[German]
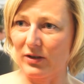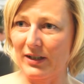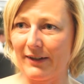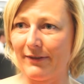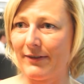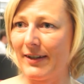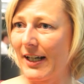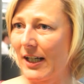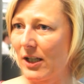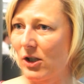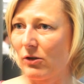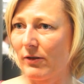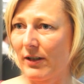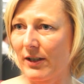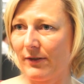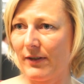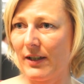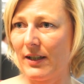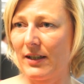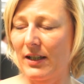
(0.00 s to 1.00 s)
Und da wäre
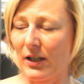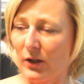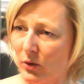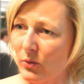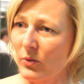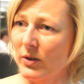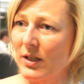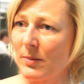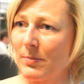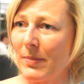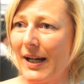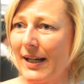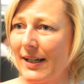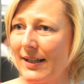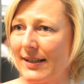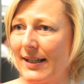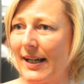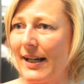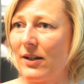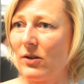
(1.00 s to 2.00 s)
sowas wie Security by
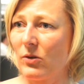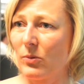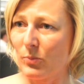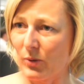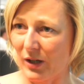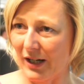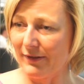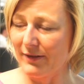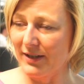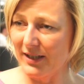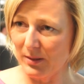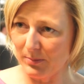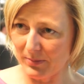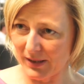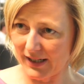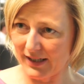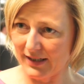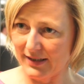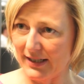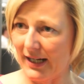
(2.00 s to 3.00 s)
Design und Privacy
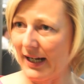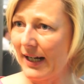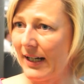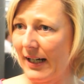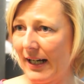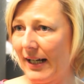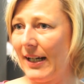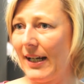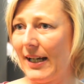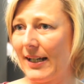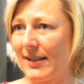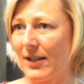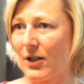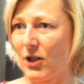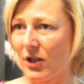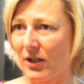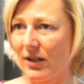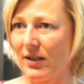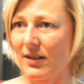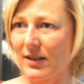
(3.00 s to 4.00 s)
by Design ein erster
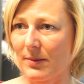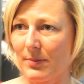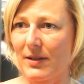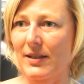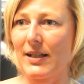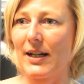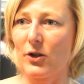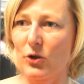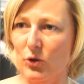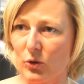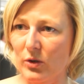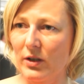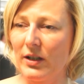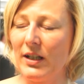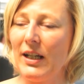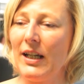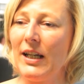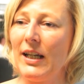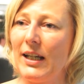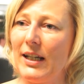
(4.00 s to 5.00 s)
Schritt, dass man sagt, schon
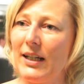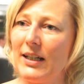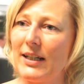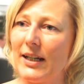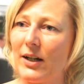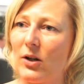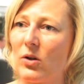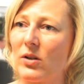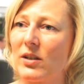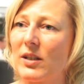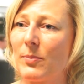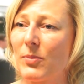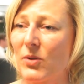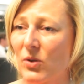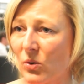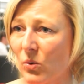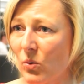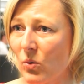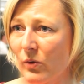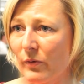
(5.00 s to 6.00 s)
in der
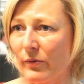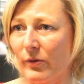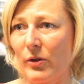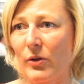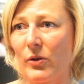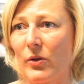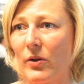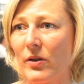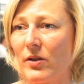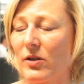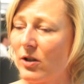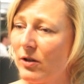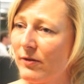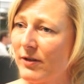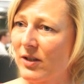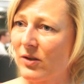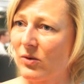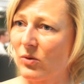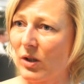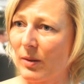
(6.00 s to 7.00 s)
Konzeption von neuen
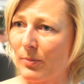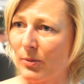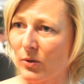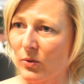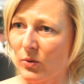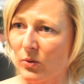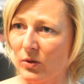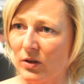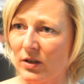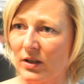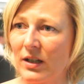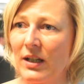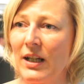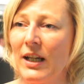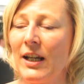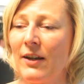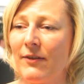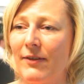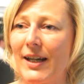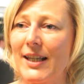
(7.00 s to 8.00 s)
Services oder Produkten
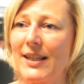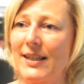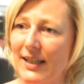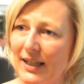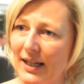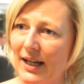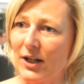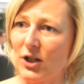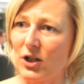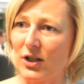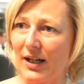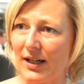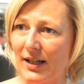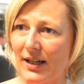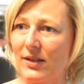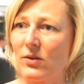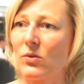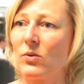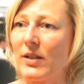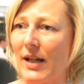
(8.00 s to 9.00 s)
werden
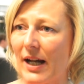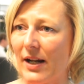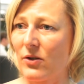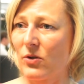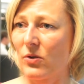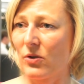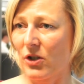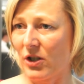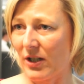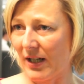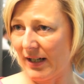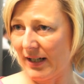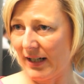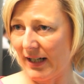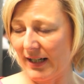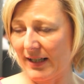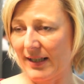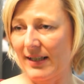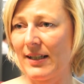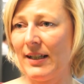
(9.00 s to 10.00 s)
Sicherheitsstandards und
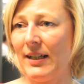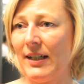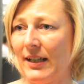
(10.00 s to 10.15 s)
Datenschutzstandards